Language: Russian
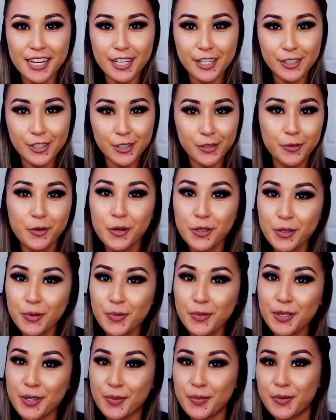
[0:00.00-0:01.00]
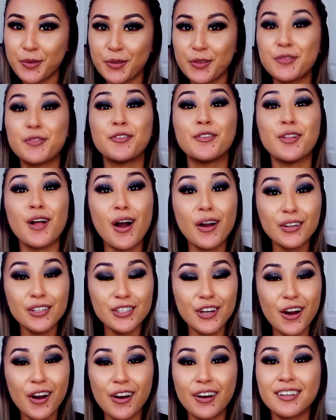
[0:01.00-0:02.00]
Сегодня у меня будет Vlog
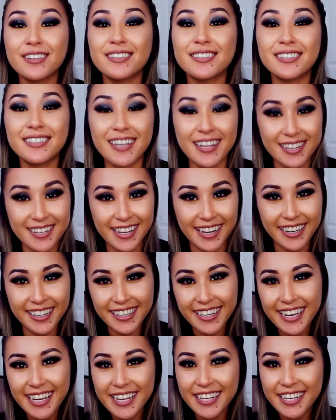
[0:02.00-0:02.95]
Talk Sunday,